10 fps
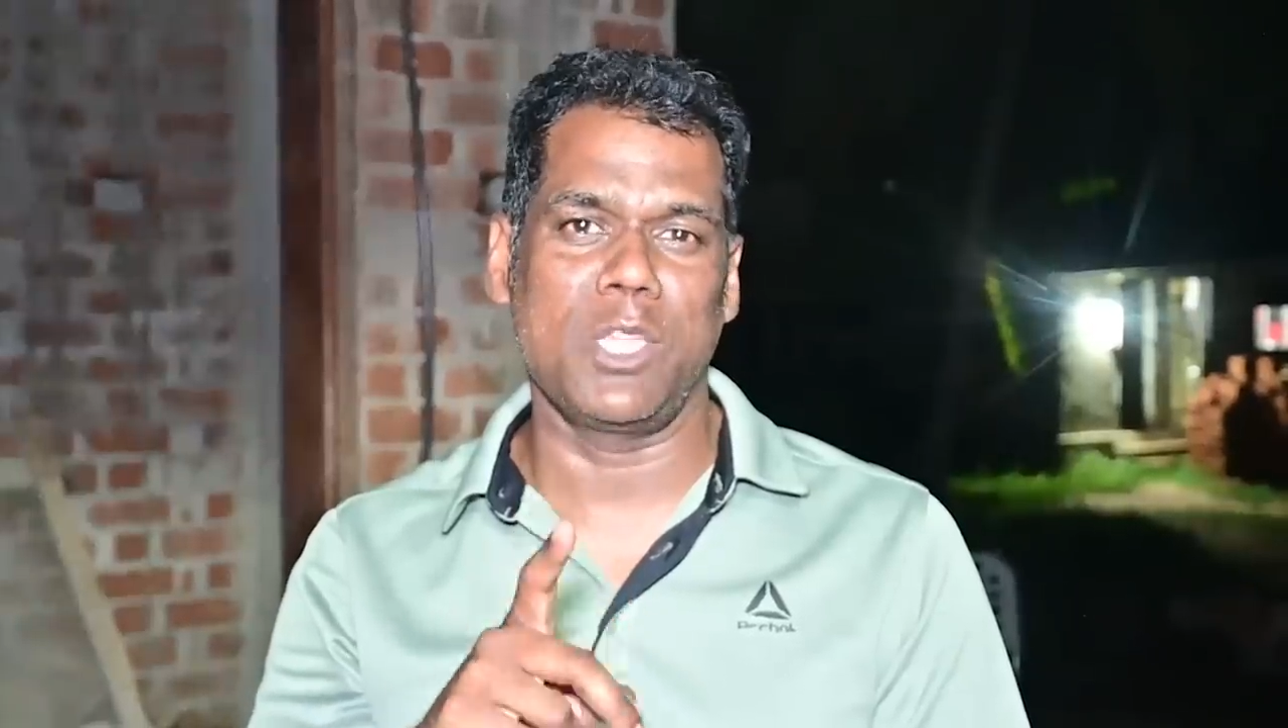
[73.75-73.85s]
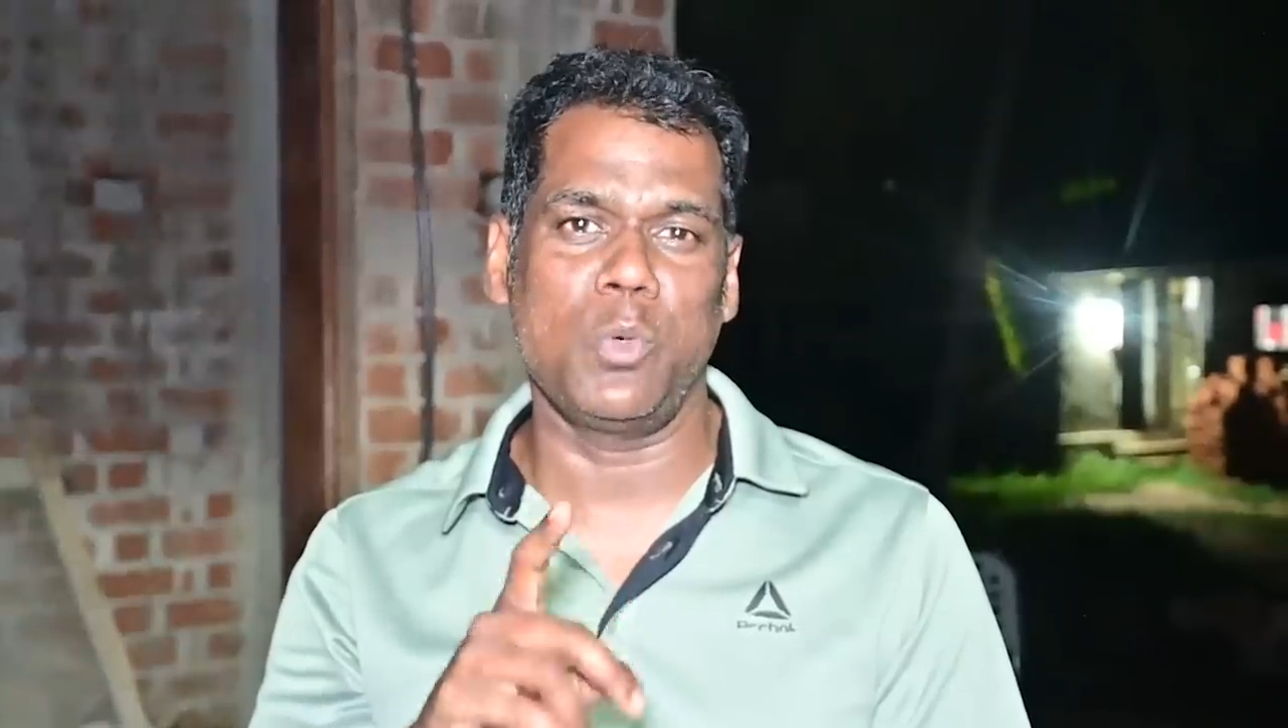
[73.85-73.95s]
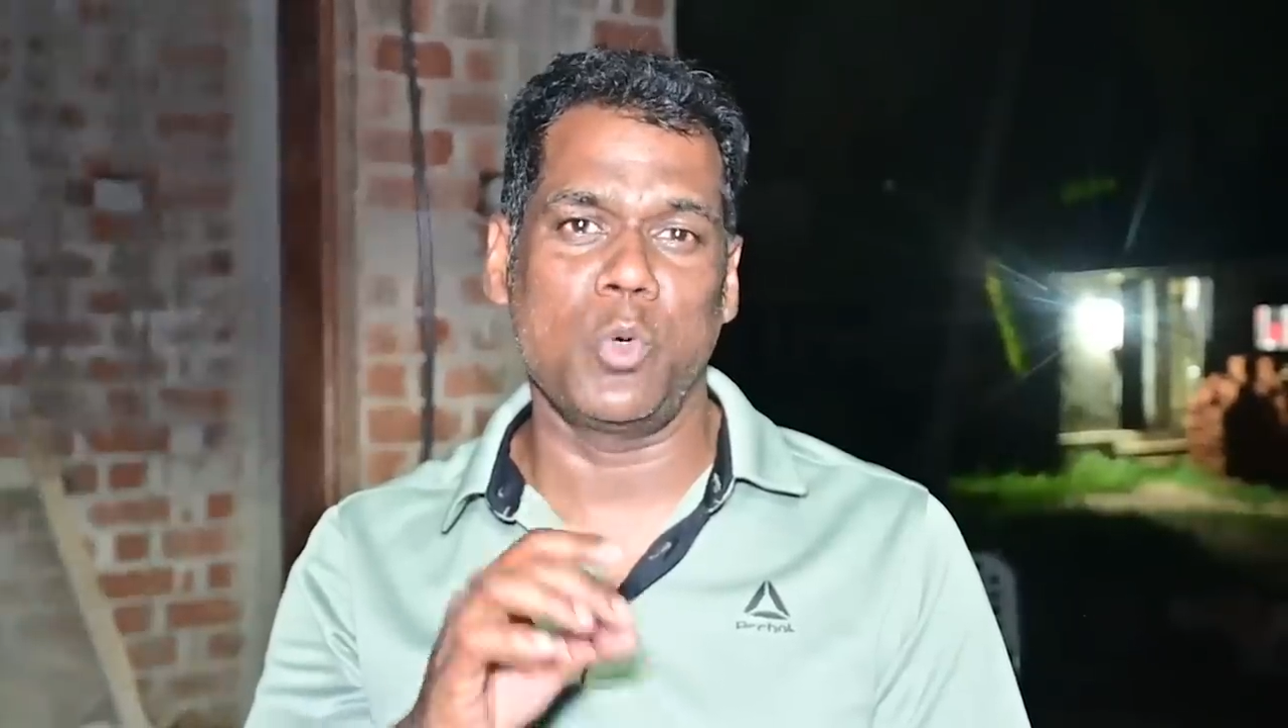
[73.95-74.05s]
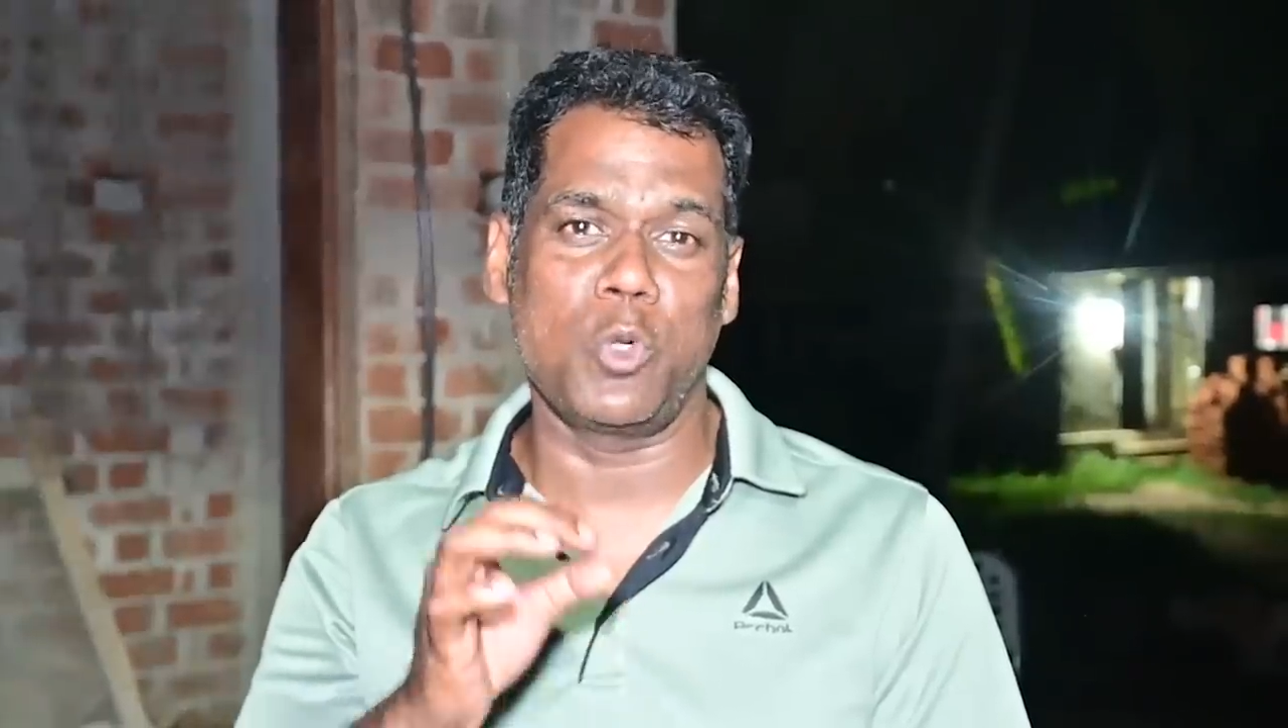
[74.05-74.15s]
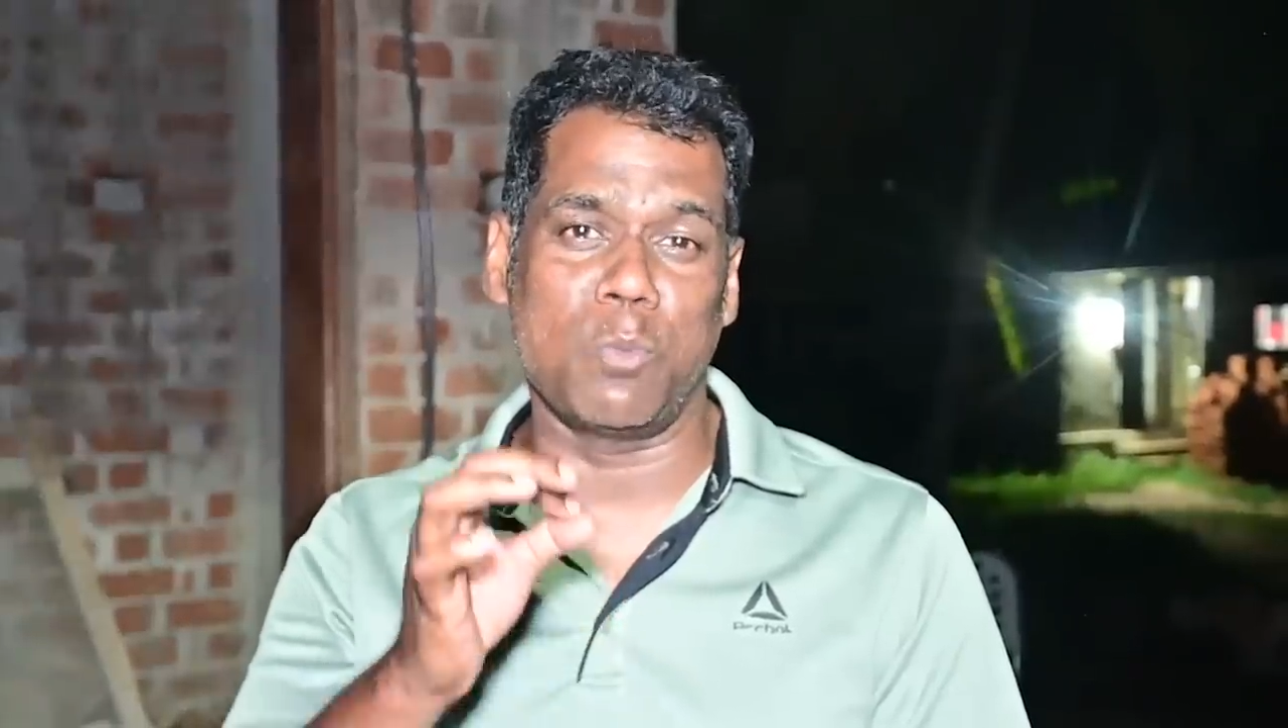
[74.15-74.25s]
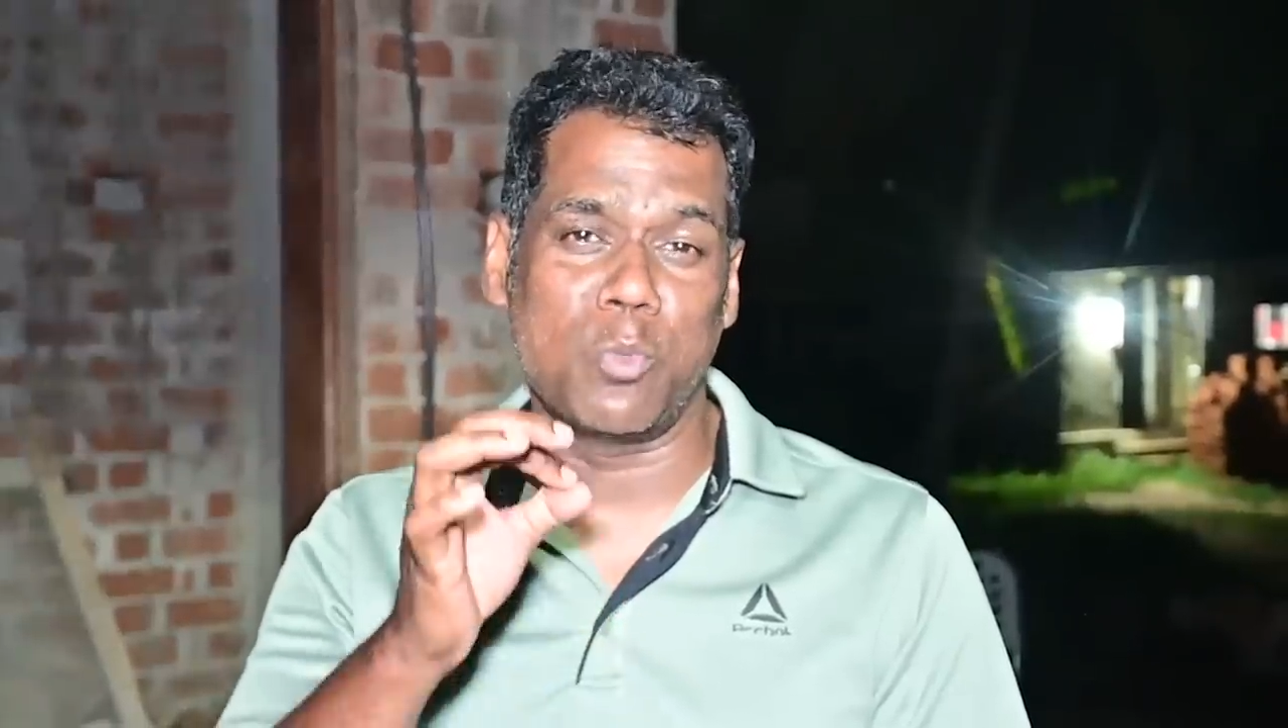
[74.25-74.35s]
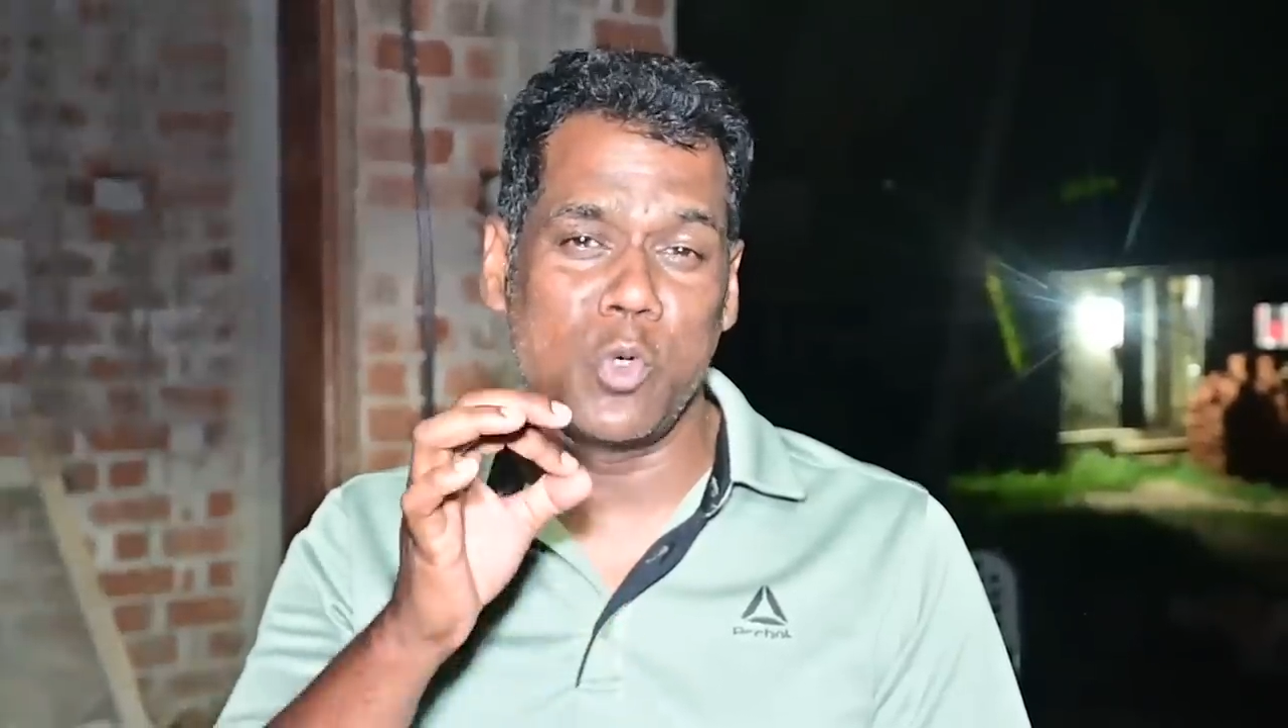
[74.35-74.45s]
மீது ஒரு